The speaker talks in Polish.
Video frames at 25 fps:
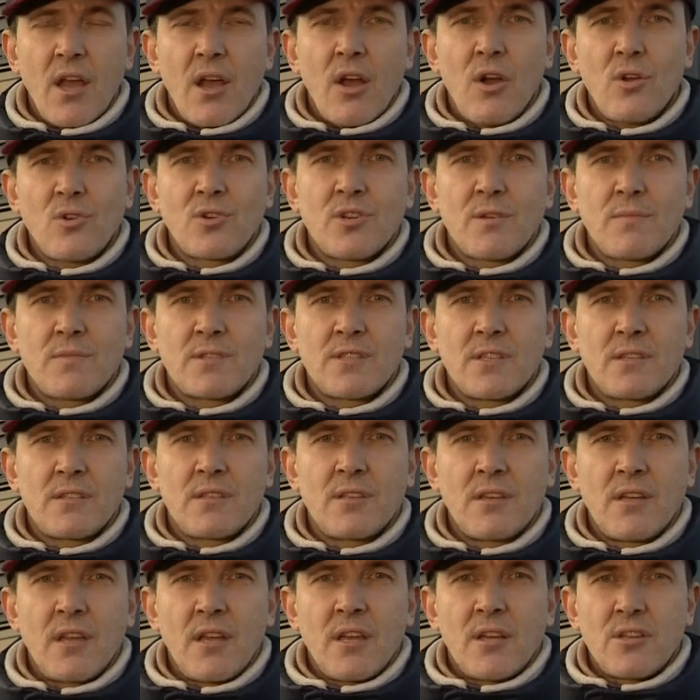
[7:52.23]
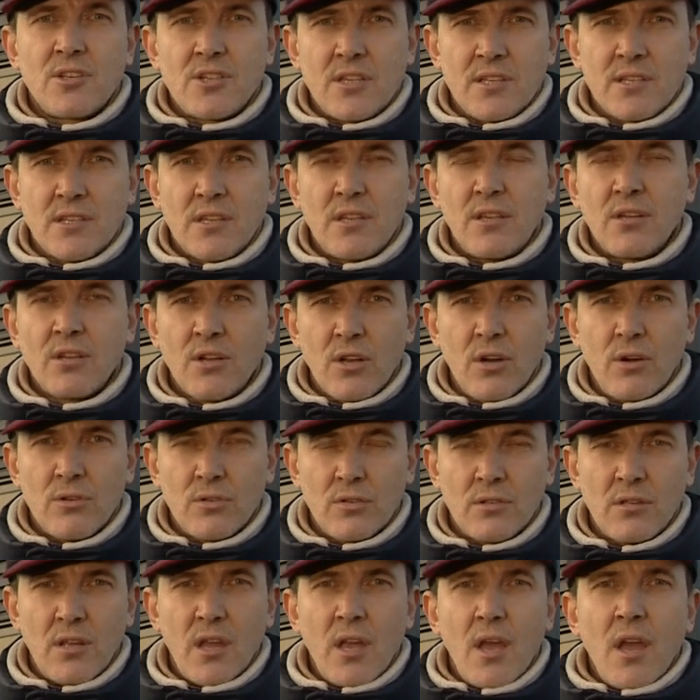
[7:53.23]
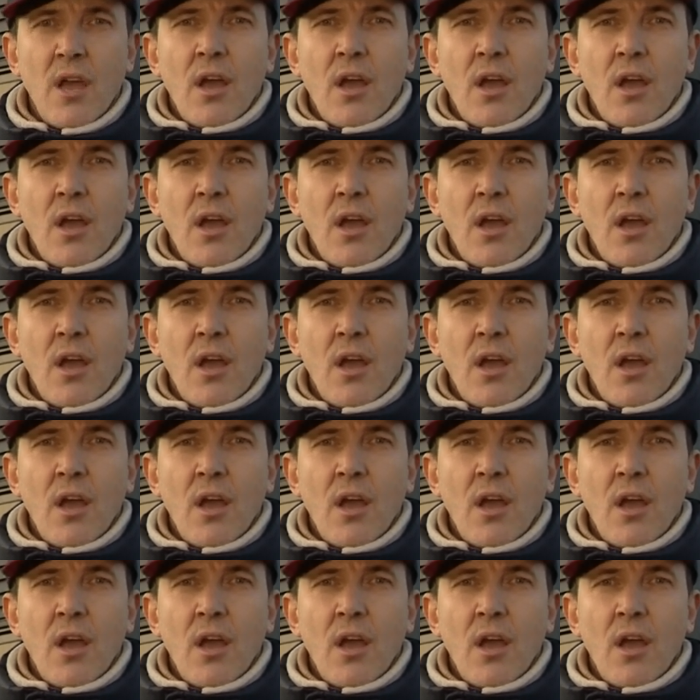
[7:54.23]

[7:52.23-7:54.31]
800 czeskich koron.